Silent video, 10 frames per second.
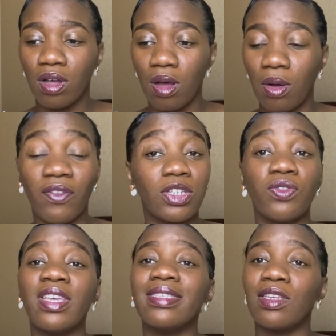Quand, en fait, je
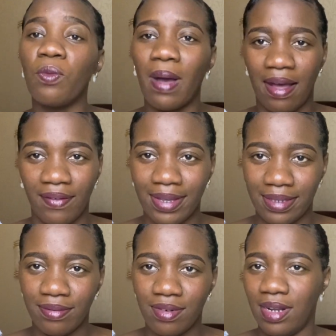vais essayer de
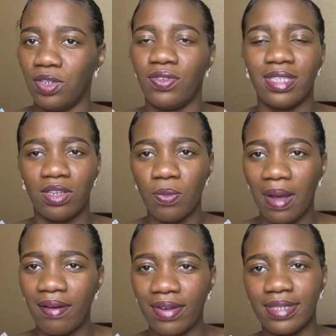paraphraser. Voilà, je vais essayer de
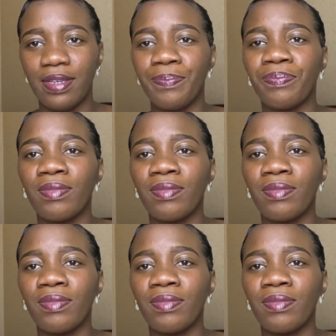paraphraser.